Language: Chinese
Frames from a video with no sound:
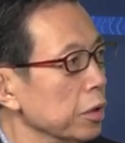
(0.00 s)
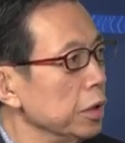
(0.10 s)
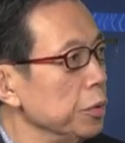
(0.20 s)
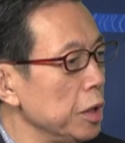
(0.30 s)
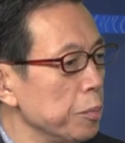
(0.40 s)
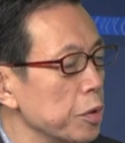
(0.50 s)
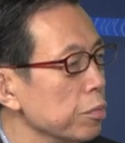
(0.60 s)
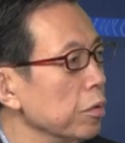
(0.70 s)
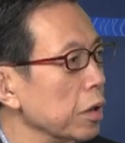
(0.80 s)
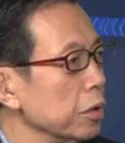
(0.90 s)
因为这本书
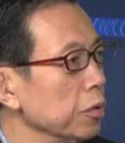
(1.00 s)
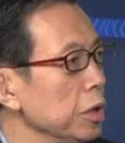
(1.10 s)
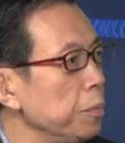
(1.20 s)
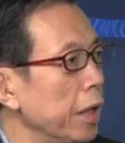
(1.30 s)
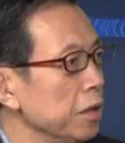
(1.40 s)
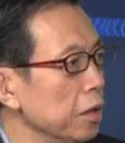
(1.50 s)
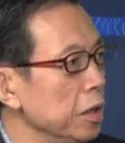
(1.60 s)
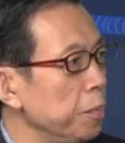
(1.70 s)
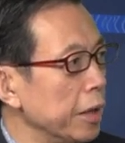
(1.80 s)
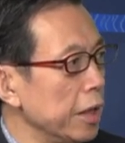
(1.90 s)
啊都一百一
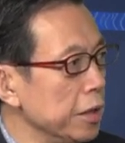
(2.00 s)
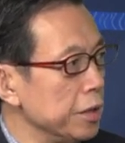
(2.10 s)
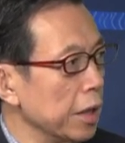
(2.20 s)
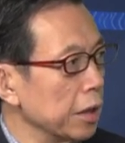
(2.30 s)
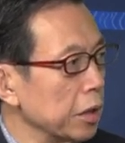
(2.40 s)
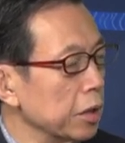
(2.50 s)
百年以前了。